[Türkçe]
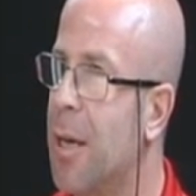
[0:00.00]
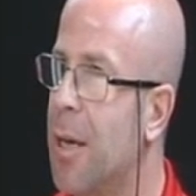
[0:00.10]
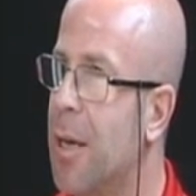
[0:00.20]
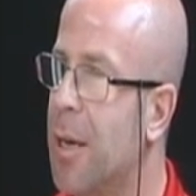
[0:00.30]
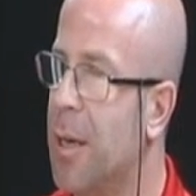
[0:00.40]

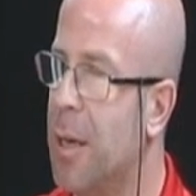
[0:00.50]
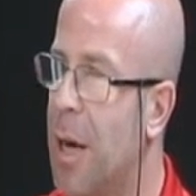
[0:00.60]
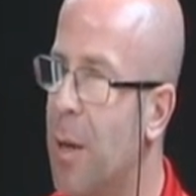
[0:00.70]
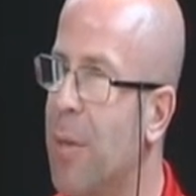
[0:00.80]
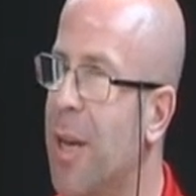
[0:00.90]
e,
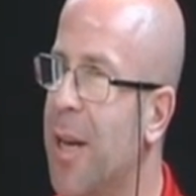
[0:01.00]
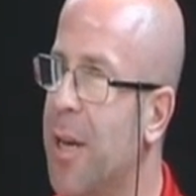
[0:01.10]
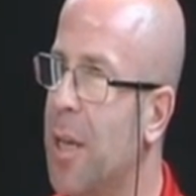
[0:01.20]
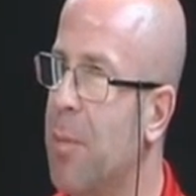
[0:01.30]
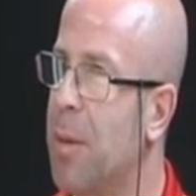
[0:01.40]

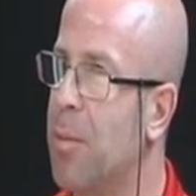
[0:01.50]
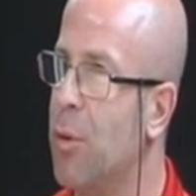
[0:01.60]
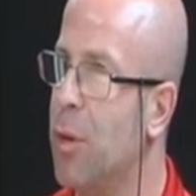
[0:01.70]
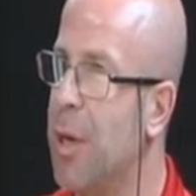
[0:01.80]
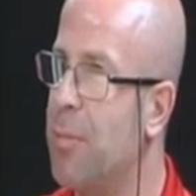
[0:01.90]
hamlelerini
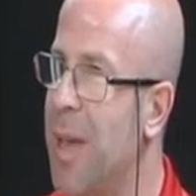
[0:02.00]
yapabiliyorlar.